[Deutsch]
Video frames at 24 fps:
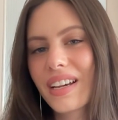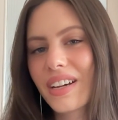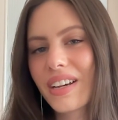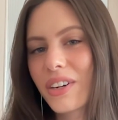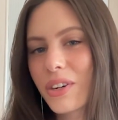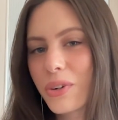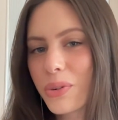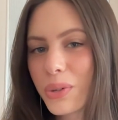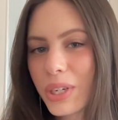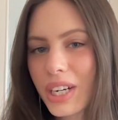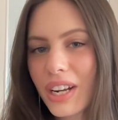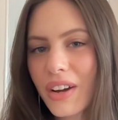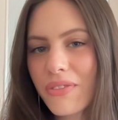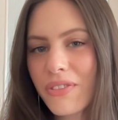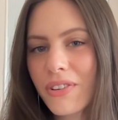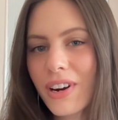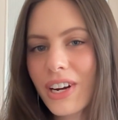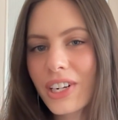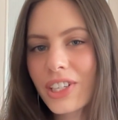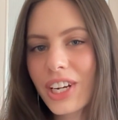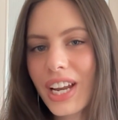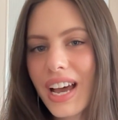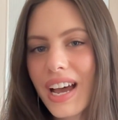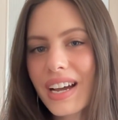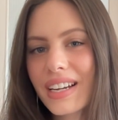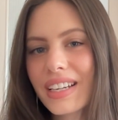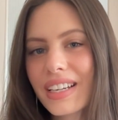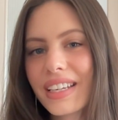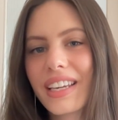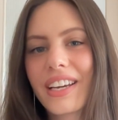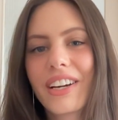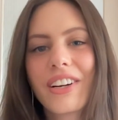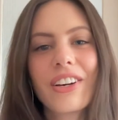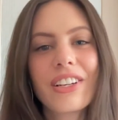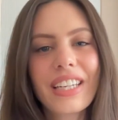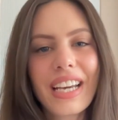Guter Vorschlag.
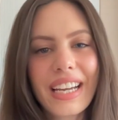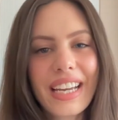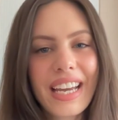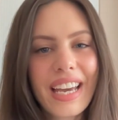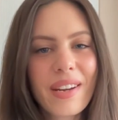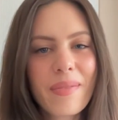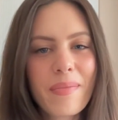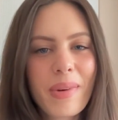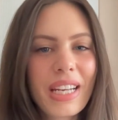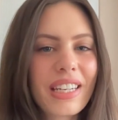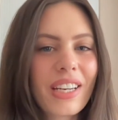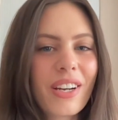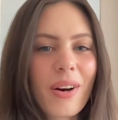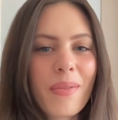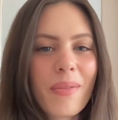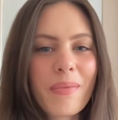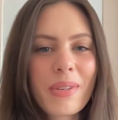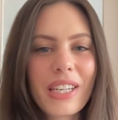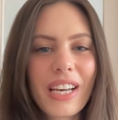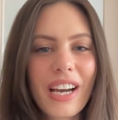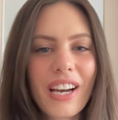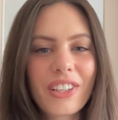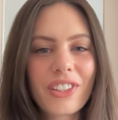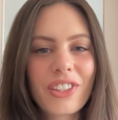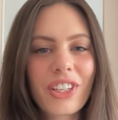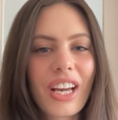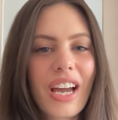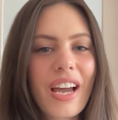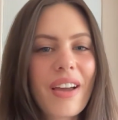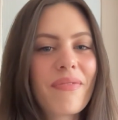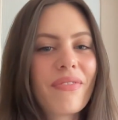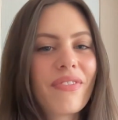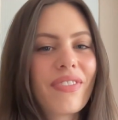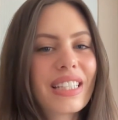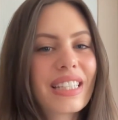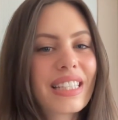Ihr könnt ja gerne mal in die Kommentare
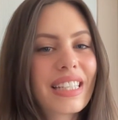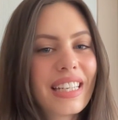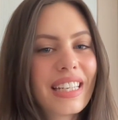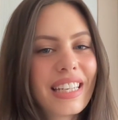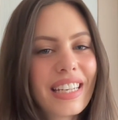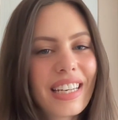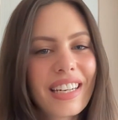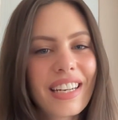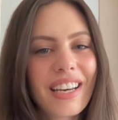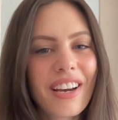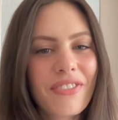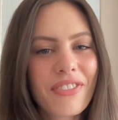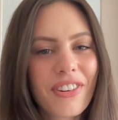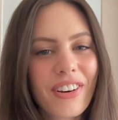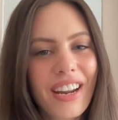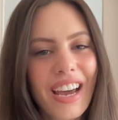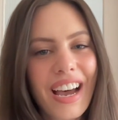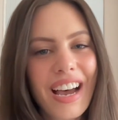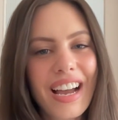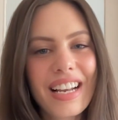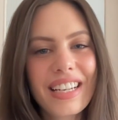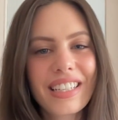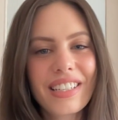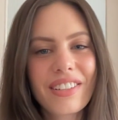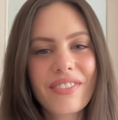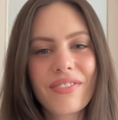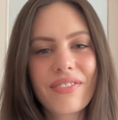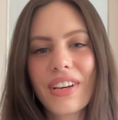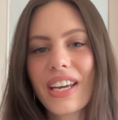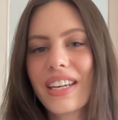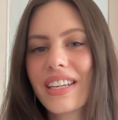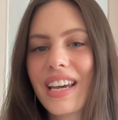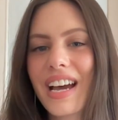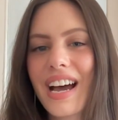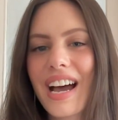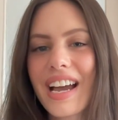schreiben, was ihr davon haltet,
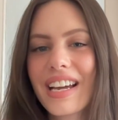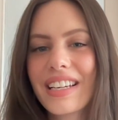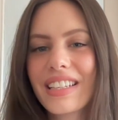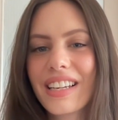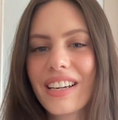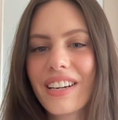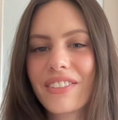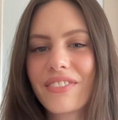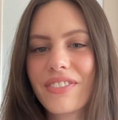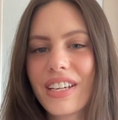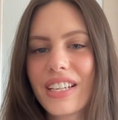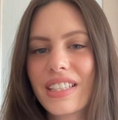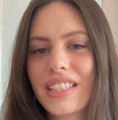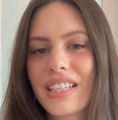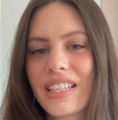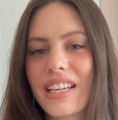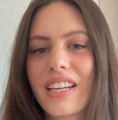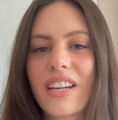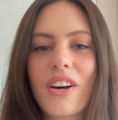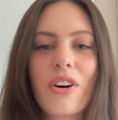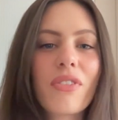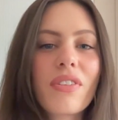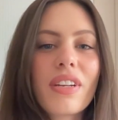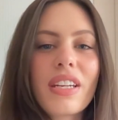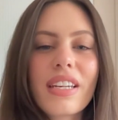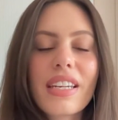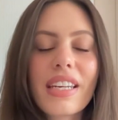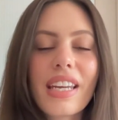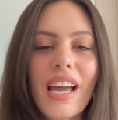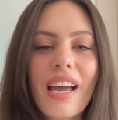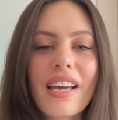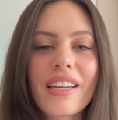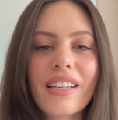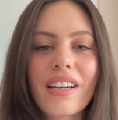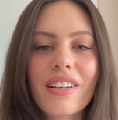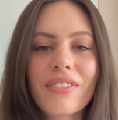wenn ihr Eintracht-Fans seid, auch wenn ihr nicht
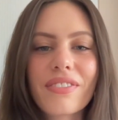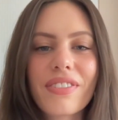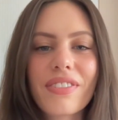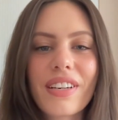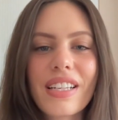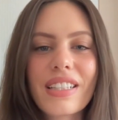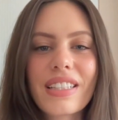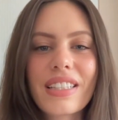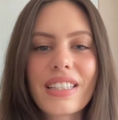Eintracht-Fans